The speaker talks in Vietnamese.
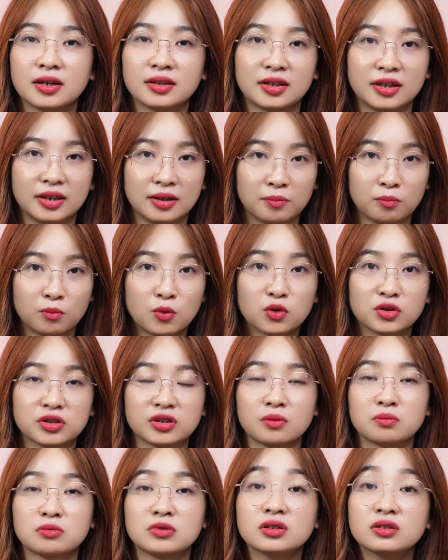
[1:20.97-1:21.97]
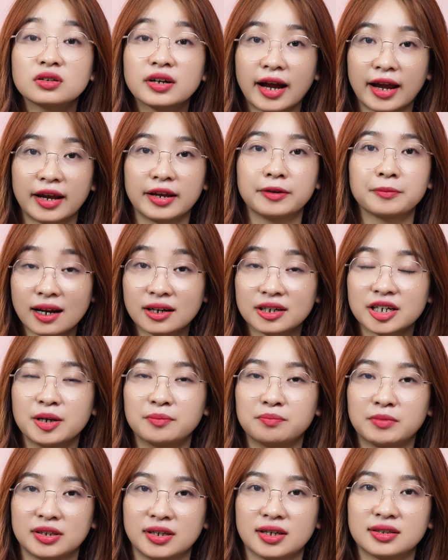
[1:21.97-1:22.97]
thì một trong những cái đặc điểm
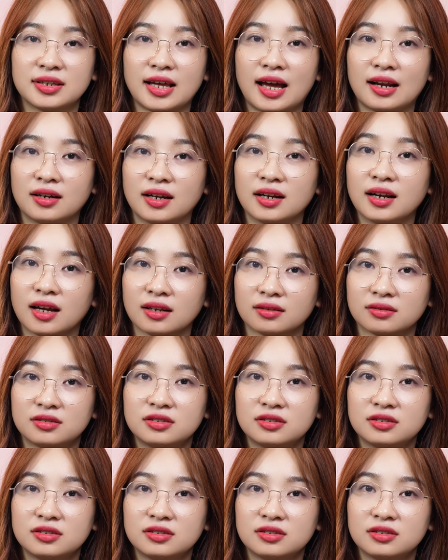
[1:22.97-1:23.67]
mà nhận dạng đấy là